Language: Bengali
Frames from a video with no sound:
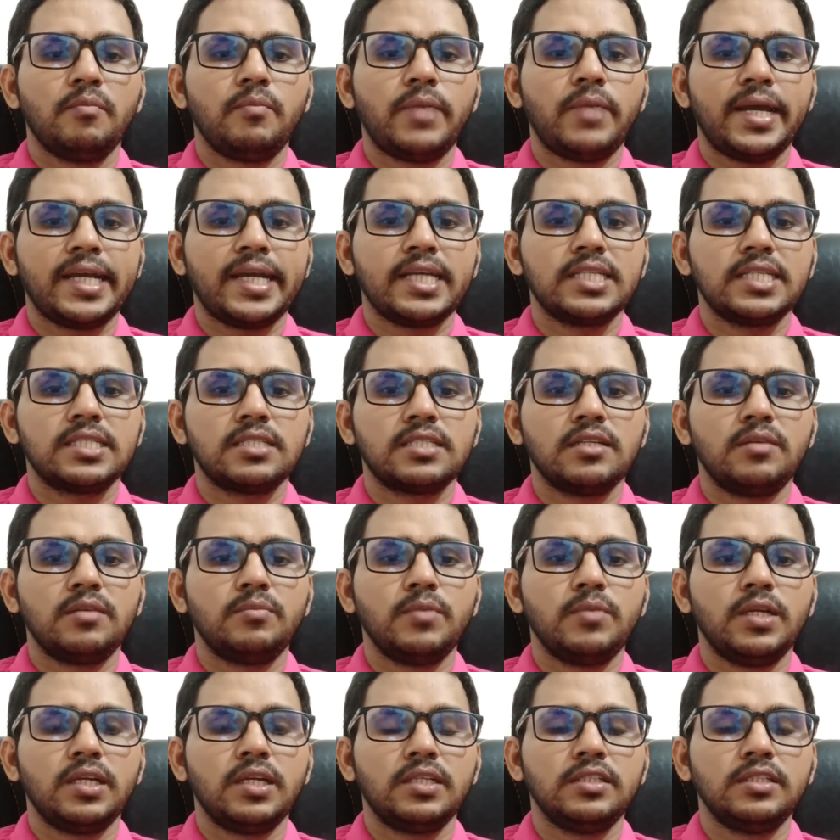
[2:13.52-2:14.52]
ব্যাংকে
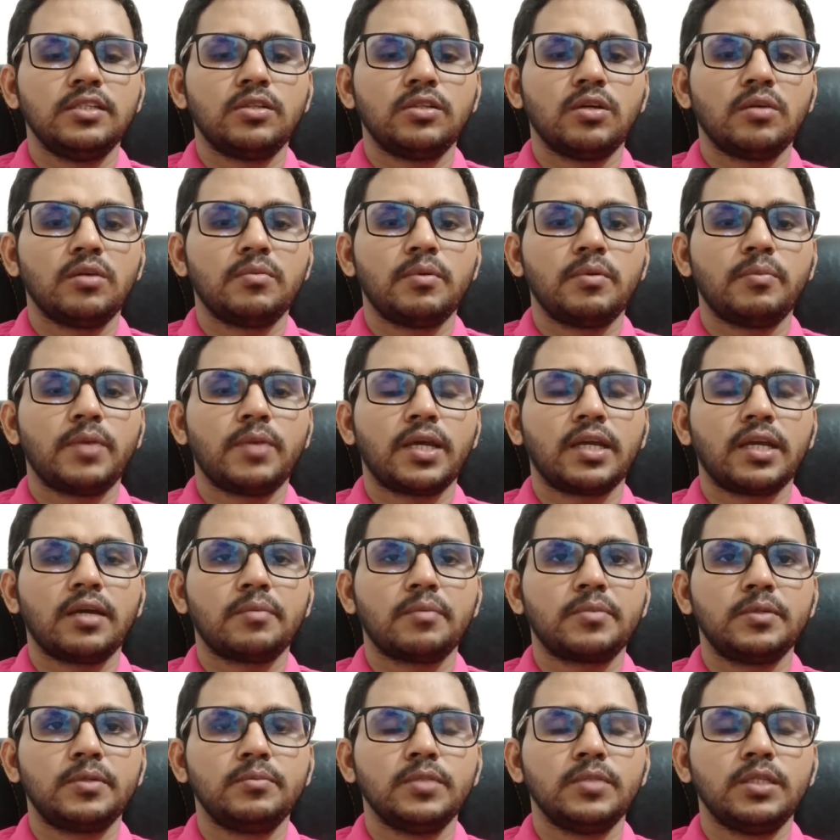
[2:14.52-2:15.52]
স্টেটমেন্ট দিতে হবে ব্যাংকে
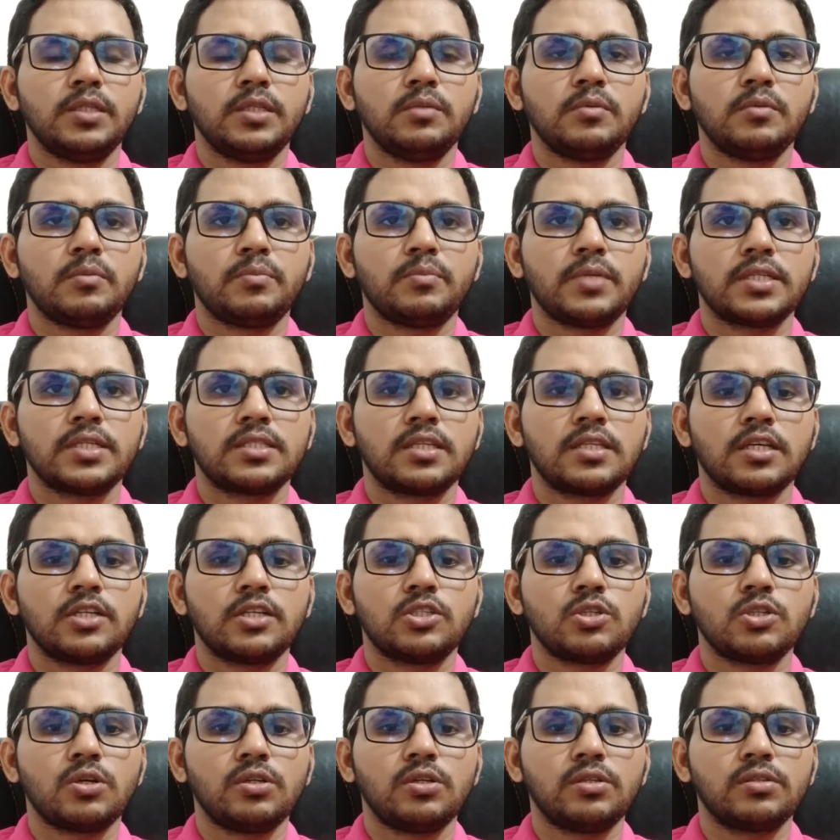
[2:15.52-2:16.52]
আপনার মিনিমাম পাঁচ থেকে
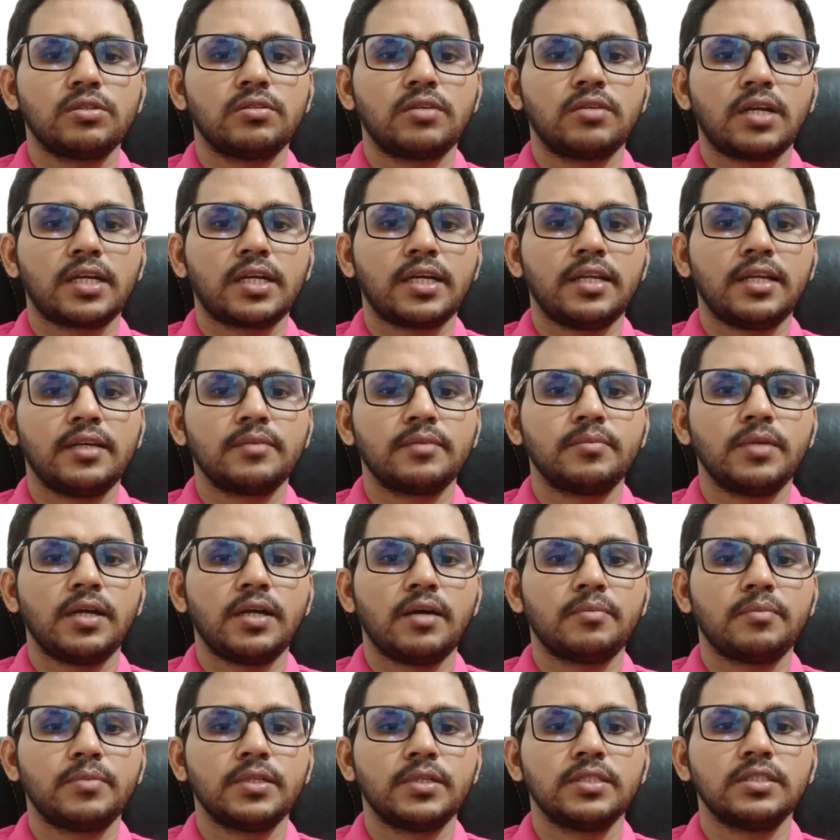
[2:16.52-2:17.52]
ছ লক্ষ টাকা লাগবে
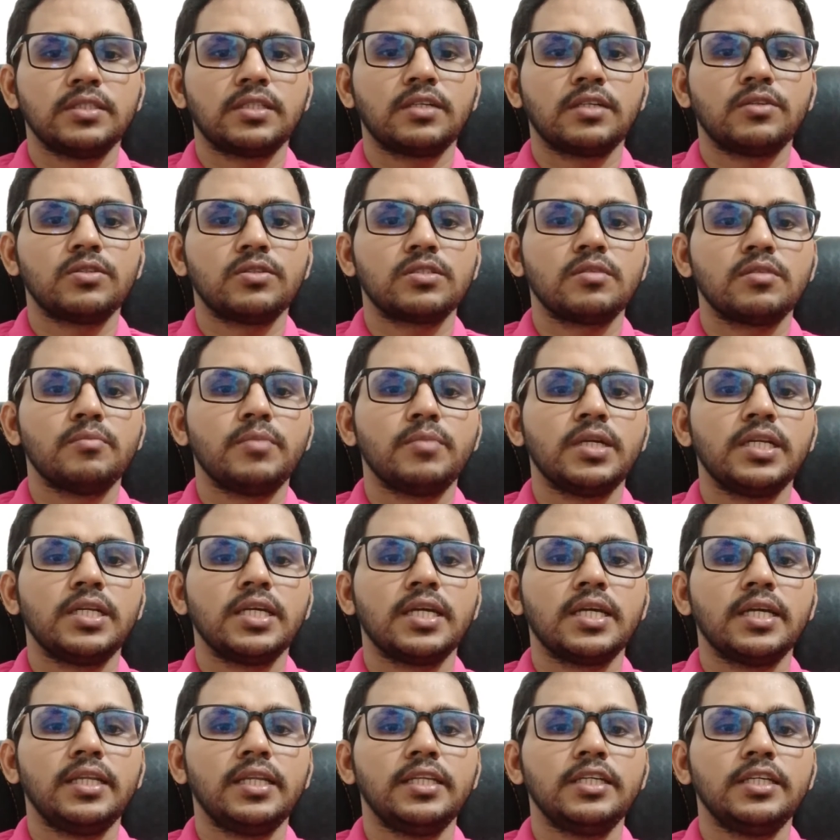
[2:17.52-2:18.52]
আপনার যেটা রয়েছে
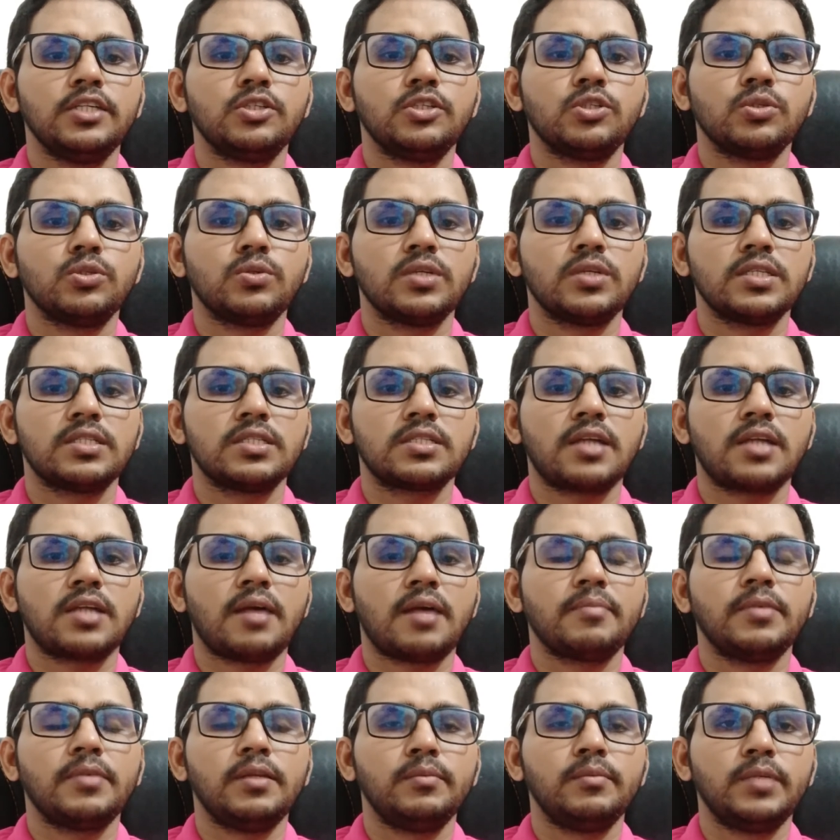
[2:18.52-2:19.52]
মেডিকেল ইন্স্যুরেন্স
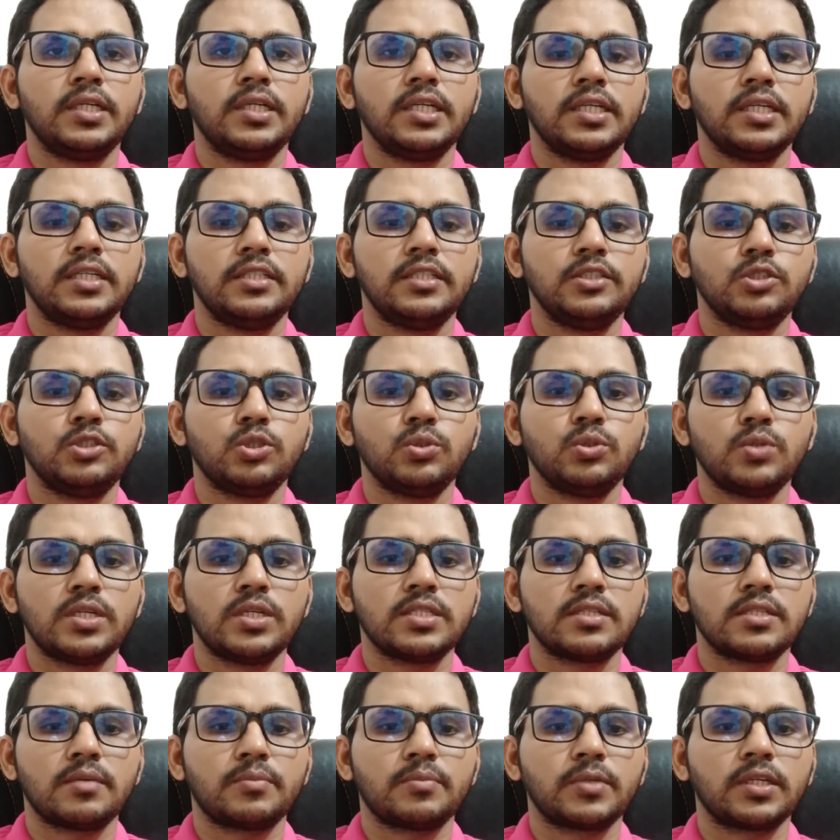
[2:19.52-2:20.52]
ট্রাভেল মেডিকেল
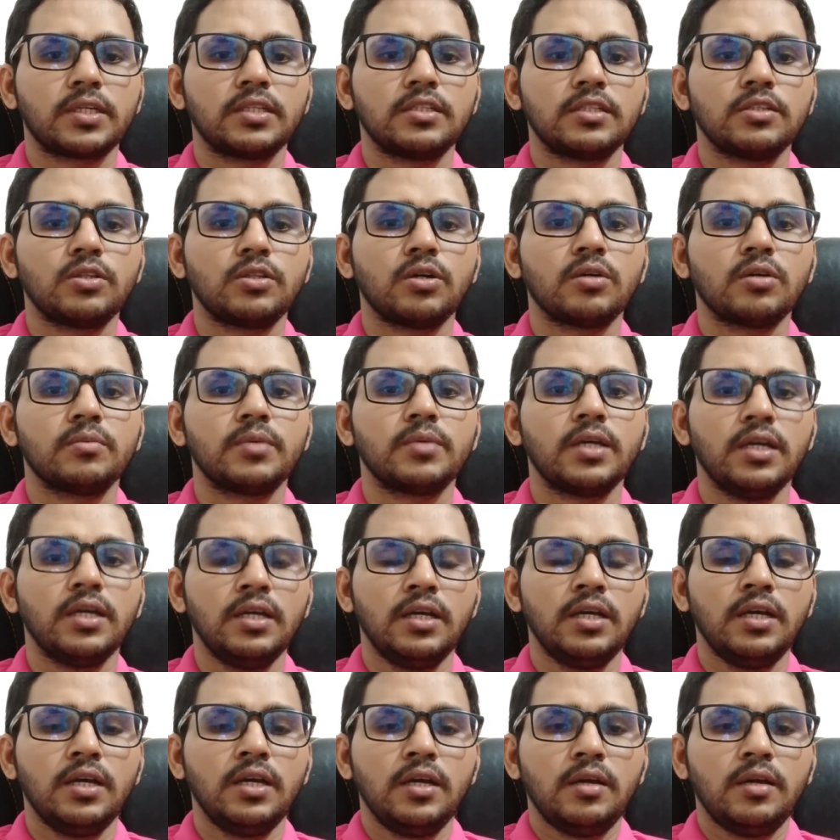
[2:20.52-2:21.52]
ইন্স্যুরেন্স আপনাকে দিতে হবে
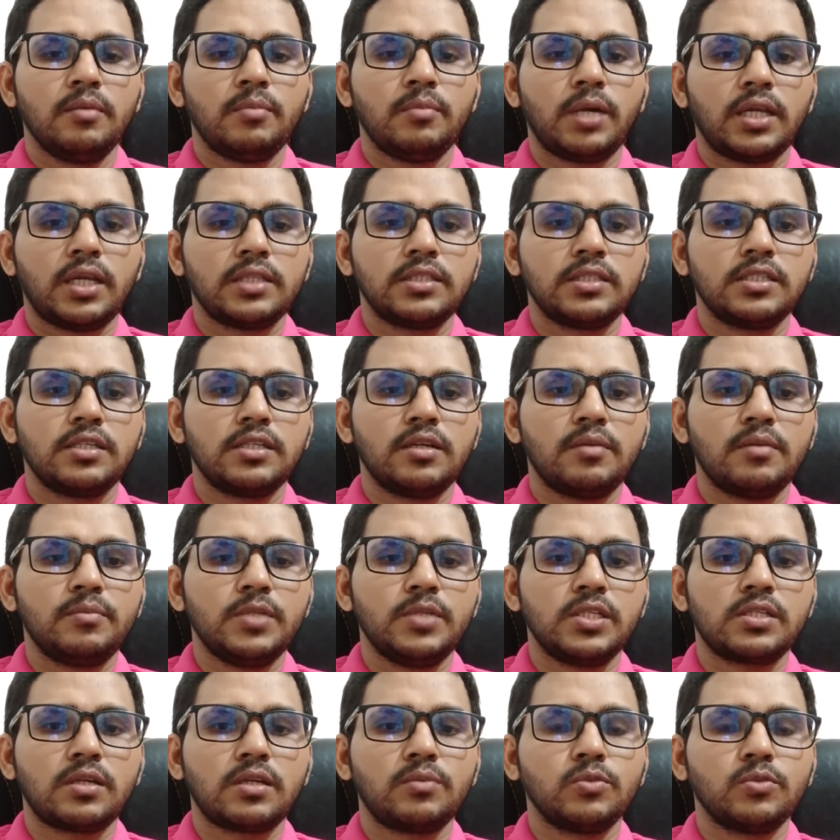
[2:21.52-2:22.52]
বাংলাদেশের
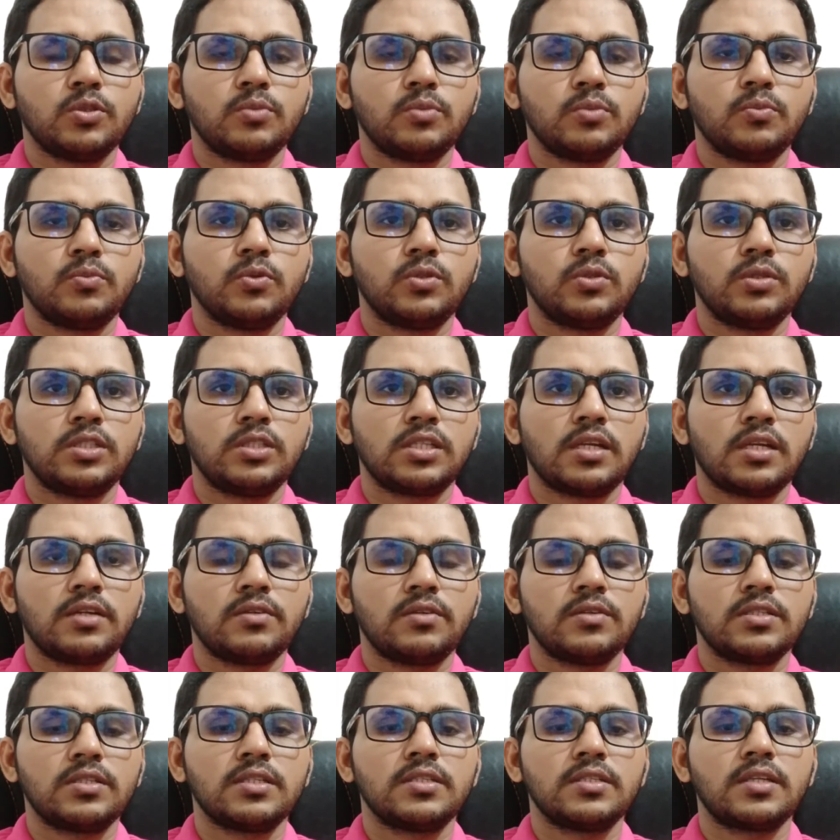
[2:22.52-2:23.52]
বিশটার মতো প্রতিষ্ঠান
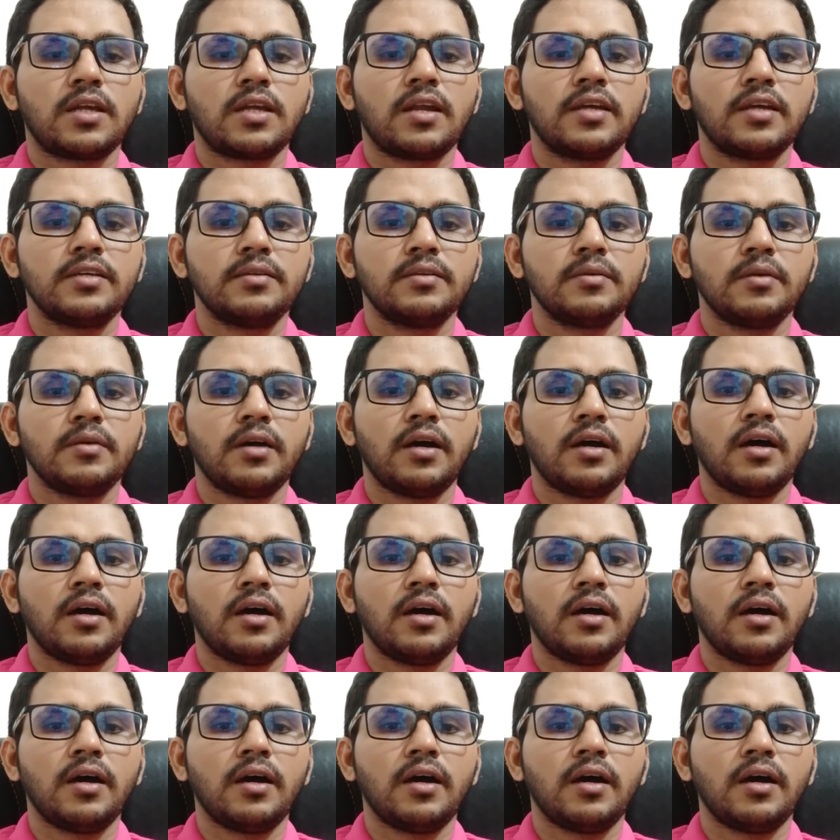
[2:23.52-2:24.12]
রয়েছে যারা এই